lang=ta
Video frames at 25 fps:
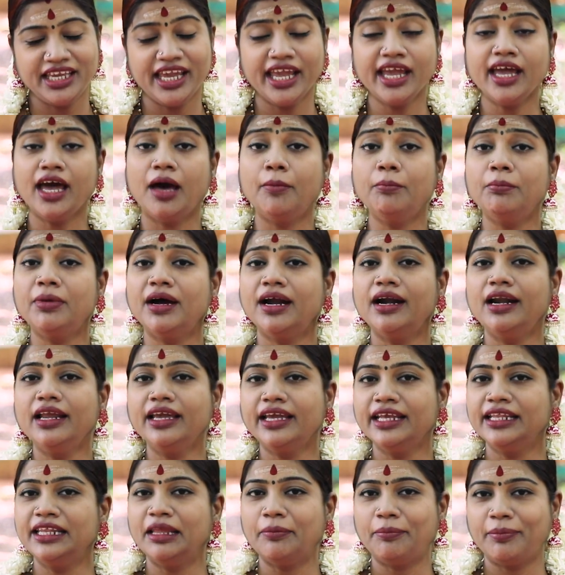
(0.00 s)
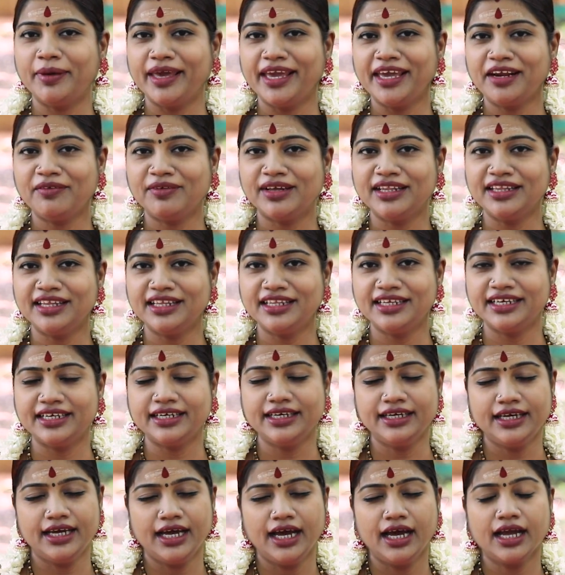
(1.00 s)
ஏன் அம்பாளுக்கு இந்த பெயர் வந்தது
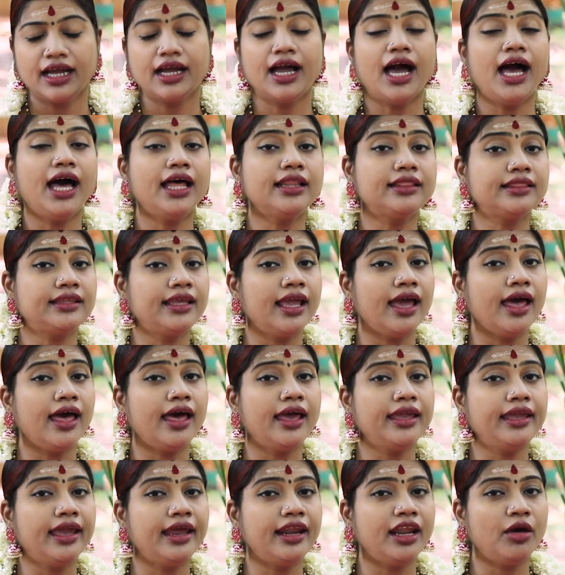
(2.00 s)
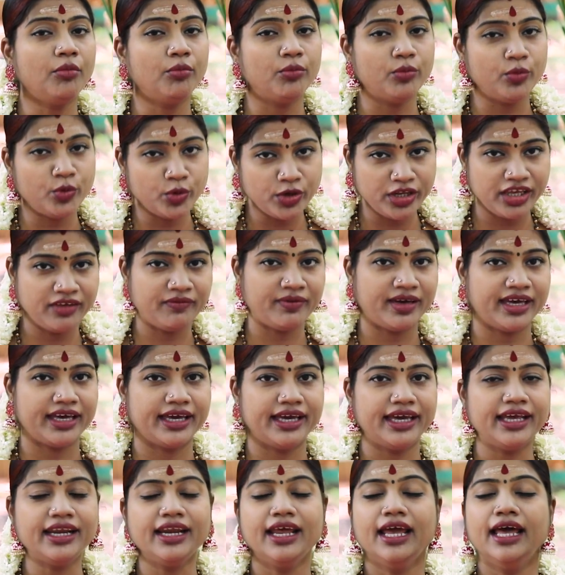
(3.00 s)
காத்தியாயன
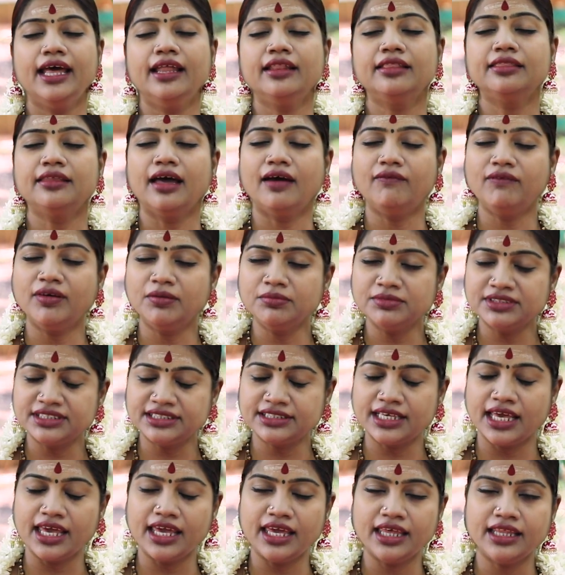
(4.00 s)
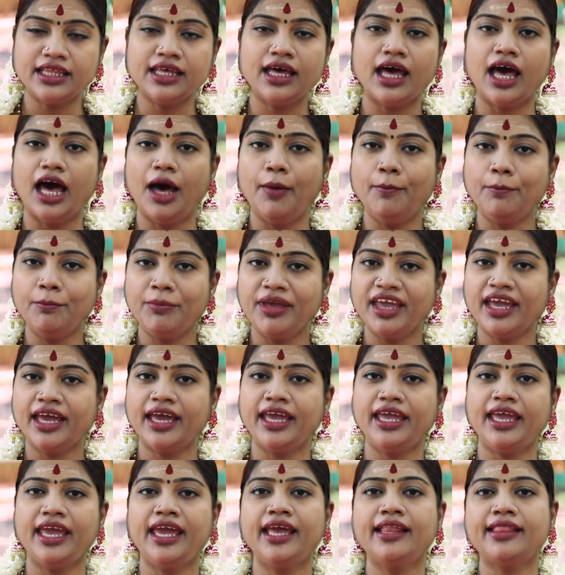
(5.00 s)
முனிவர் தவம் செய்து
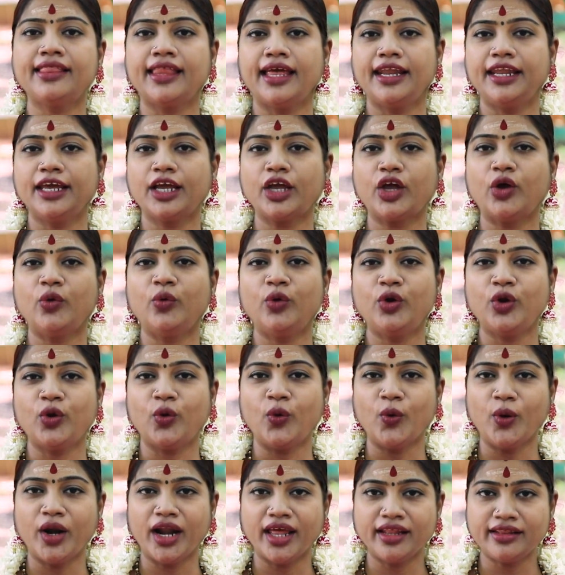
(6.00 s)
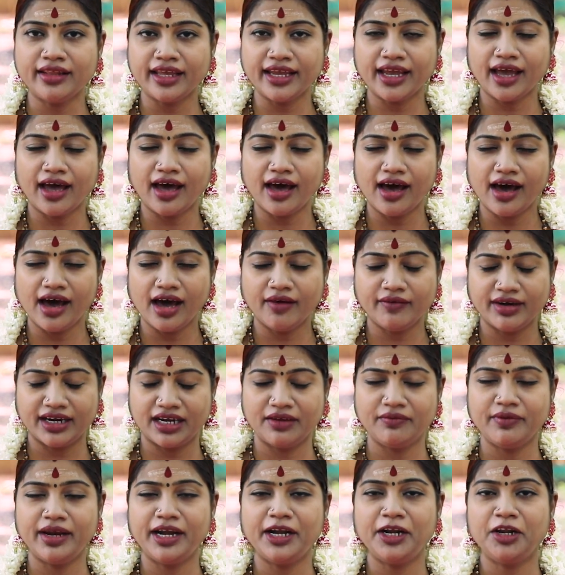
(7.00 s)
அம்பிகையே தனக்கு ஒரு குழந்தையாக
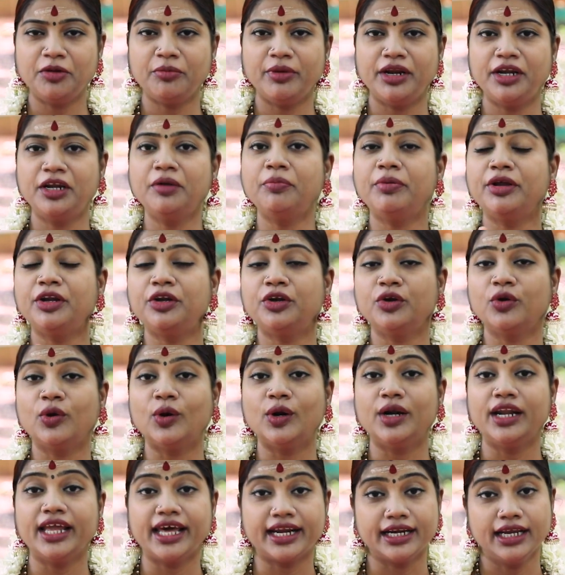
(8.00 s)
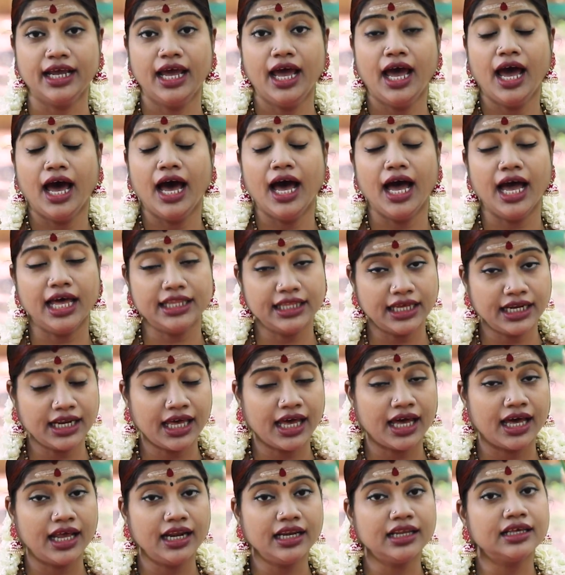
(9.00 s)
வர வேண்டும் என்று பெற்றுக்கொண்டார்
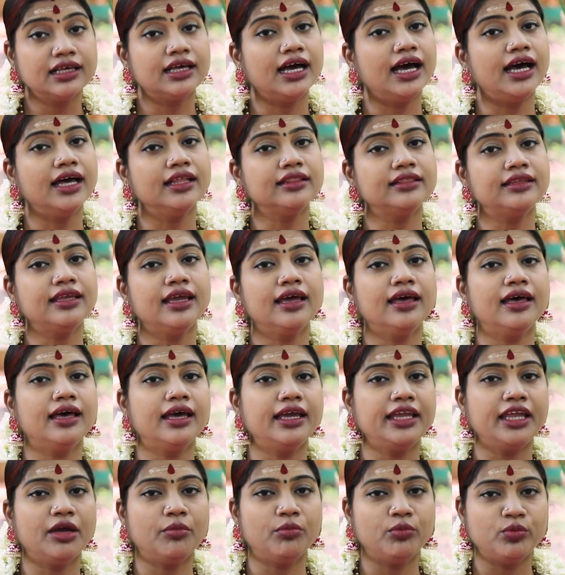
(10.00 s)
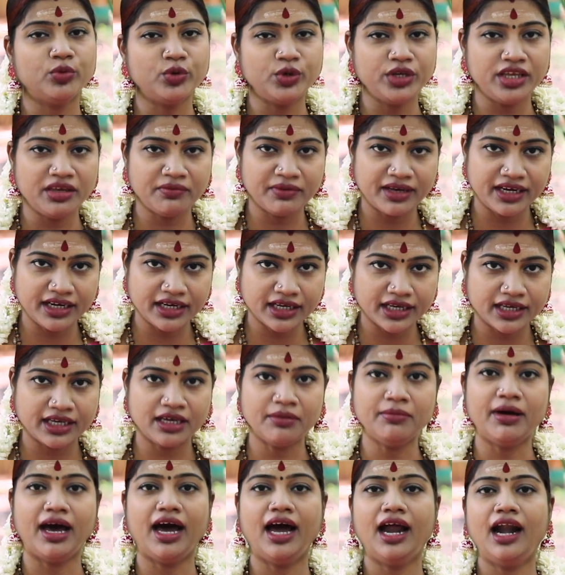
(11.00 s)
அதனால் காத்தியாய
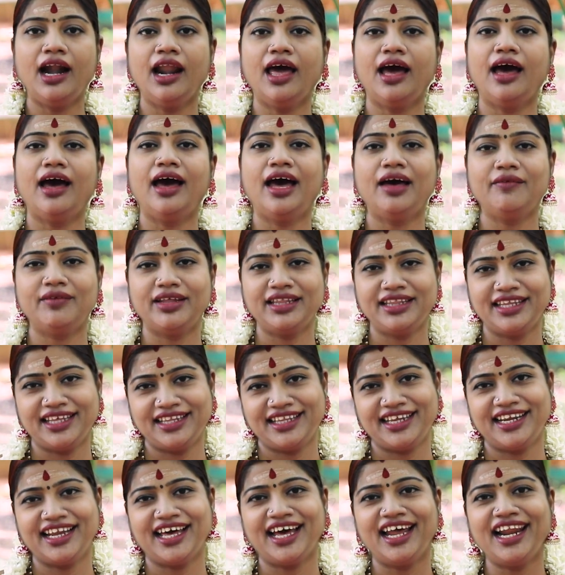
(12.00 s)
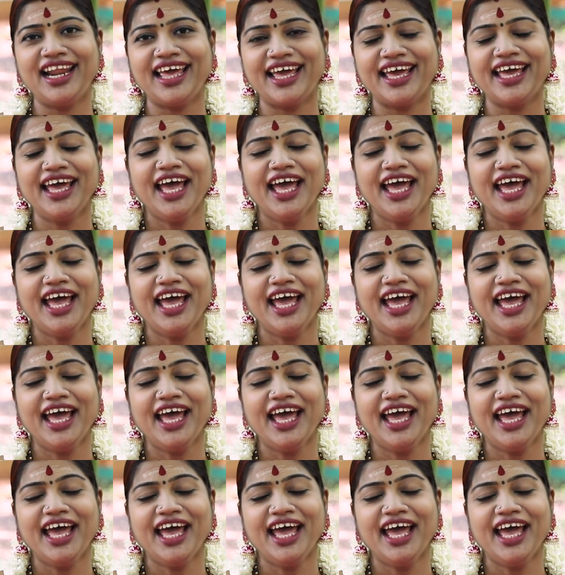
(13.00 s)
முனிவருக்கு மகளாக வந்ததனால